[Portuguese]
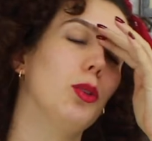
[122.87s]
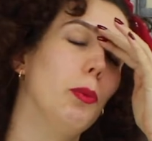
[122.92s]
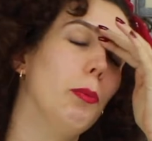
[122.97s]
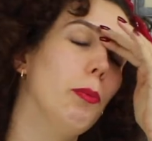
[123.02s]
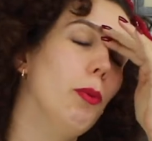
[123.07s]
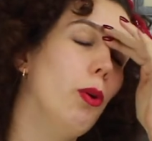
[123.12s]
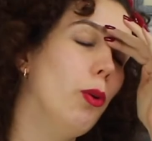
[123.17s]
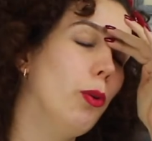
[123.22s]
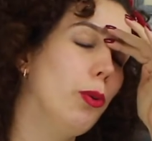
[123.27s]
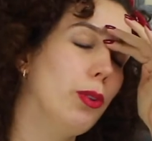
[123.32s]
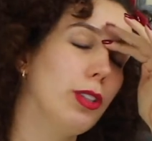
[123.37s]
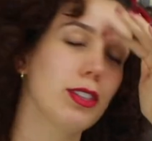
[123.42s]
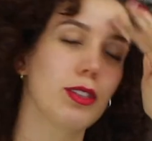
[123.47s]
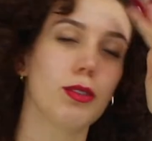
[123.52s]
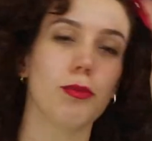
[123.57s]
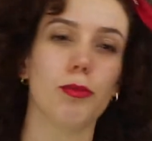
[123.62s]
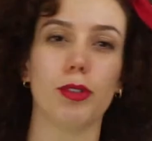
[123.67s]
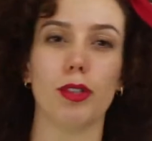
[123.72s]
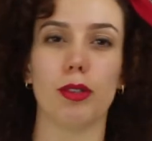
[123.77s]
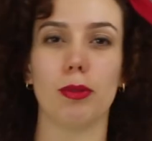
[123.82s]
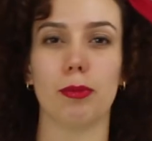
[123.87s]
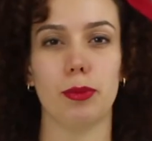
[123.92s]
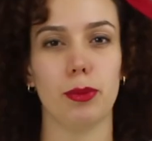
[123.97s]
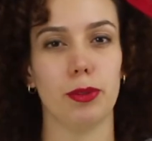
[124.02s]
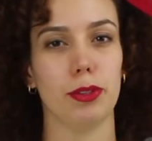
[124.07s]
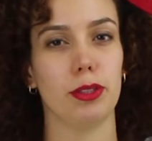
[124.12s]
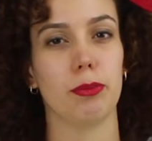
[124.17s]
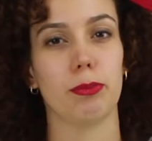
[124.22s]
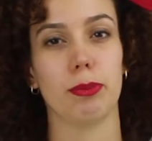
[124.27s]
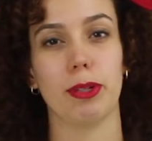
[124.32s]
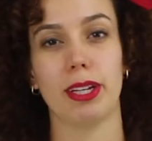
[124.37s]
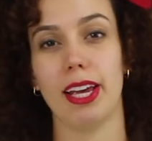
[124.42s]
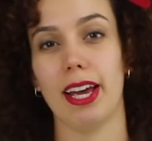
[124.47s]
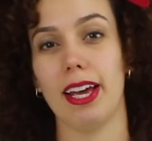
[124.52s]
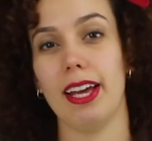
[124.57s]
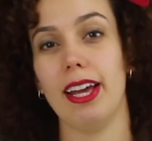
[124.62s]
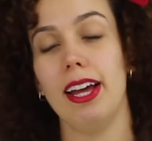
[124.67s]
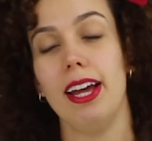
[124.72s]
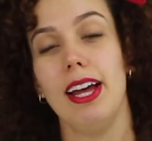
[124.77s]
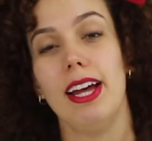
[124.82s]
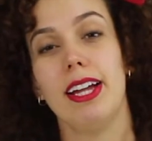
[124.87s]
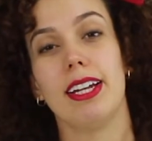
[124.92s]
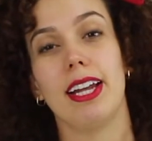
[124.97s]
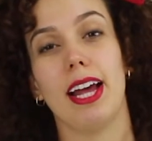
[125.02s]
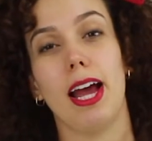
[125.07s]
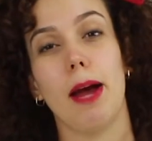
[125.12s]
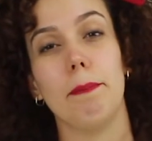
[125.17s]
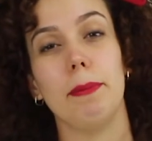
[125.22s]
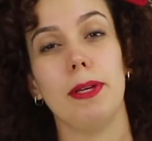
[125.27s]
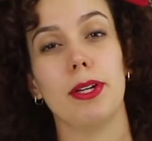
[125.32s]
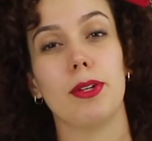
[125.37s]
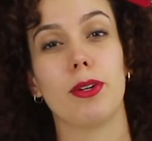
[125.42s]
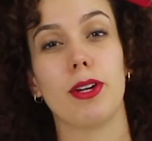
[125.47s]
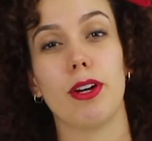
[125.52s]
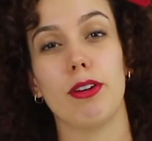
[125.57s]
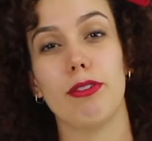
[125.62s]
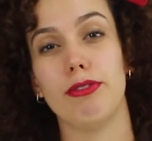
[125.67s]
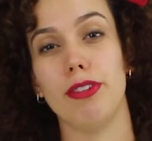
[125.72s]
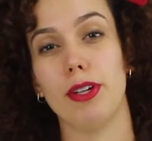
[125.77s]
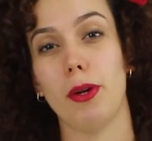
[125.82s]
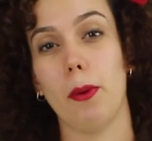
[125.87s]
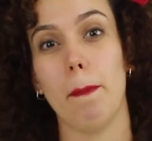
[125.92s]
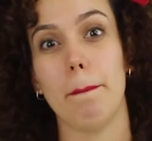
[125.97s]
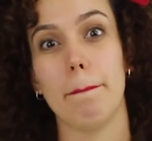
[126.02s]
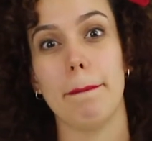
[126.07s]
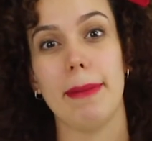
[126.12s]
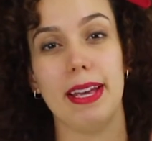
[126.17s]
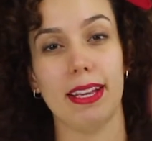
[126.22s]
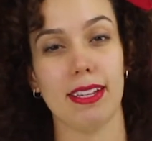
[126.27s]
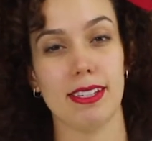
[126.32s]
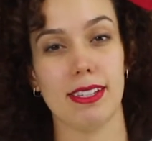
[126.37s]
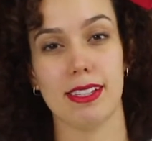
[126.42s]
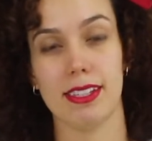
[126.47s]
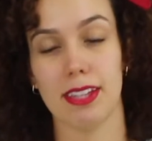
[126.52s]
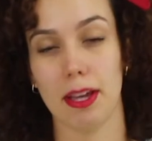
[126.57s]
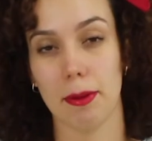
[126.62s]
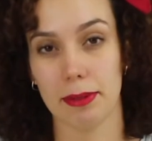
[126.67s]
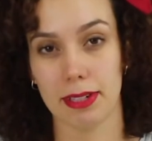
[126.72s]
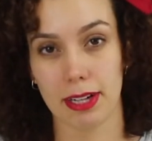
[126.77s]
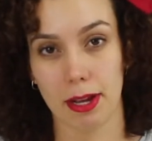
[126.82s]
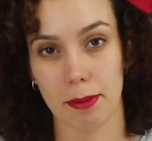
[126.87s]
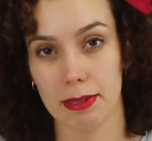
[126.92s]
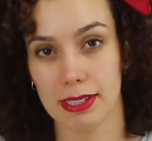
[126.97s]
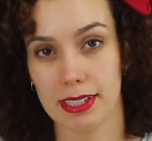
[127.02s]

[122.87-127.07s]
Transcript: muito, muito, muito, muito. Porque tem amigo que eu fico meses sem mandar